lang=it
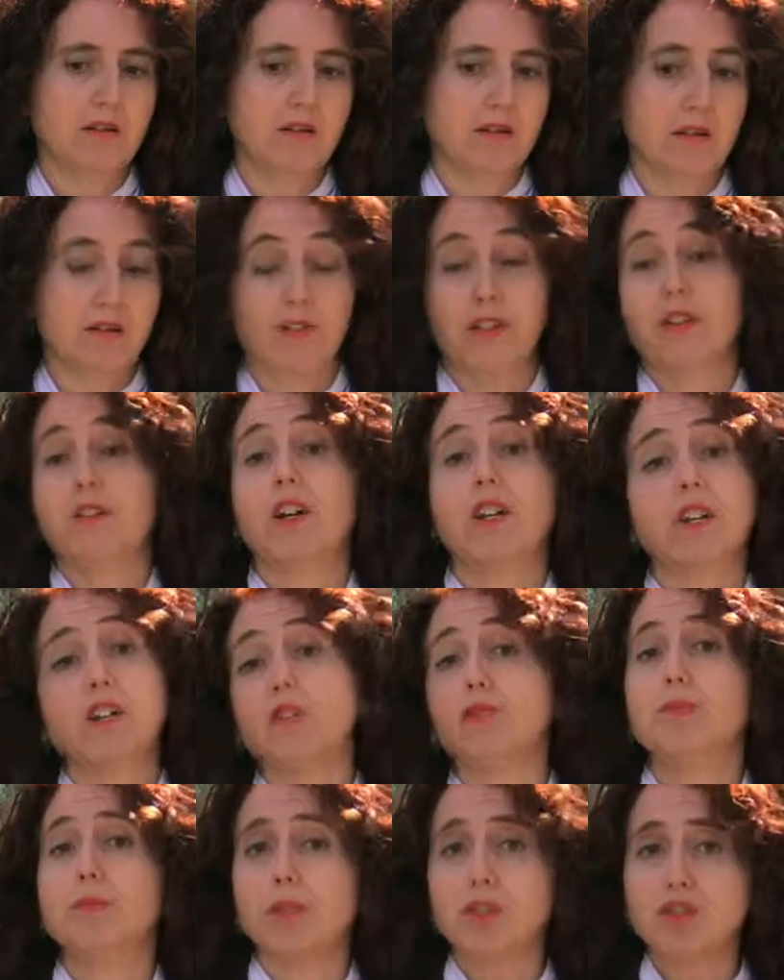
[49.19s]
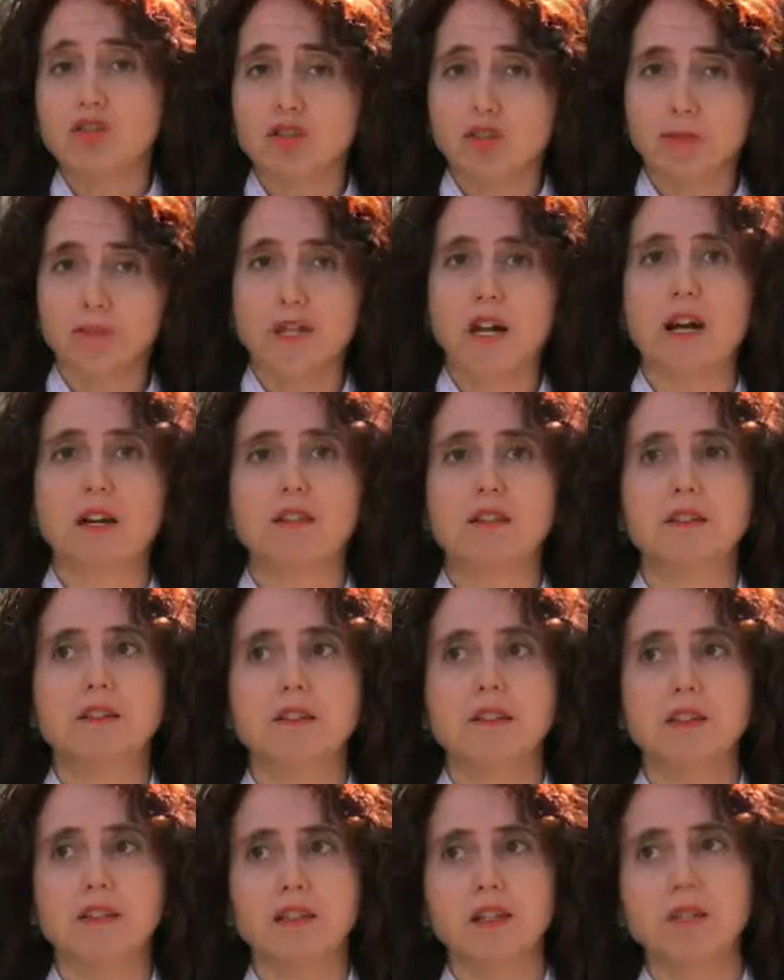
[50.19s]
eh, si vedeva che erano
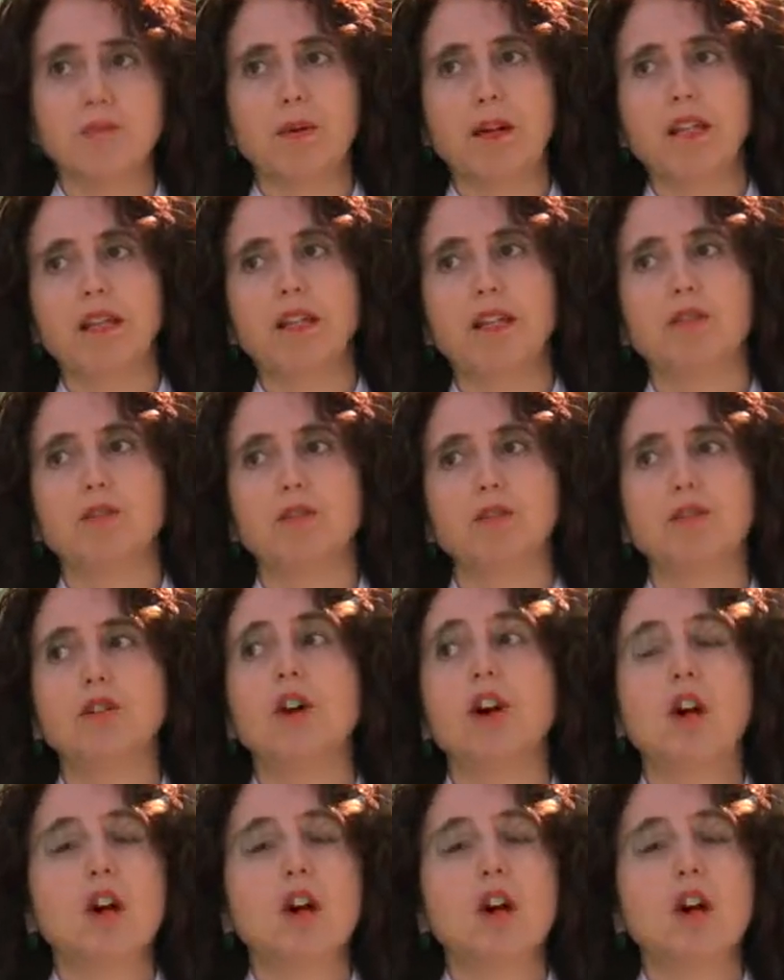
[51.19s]
principianti nel balletto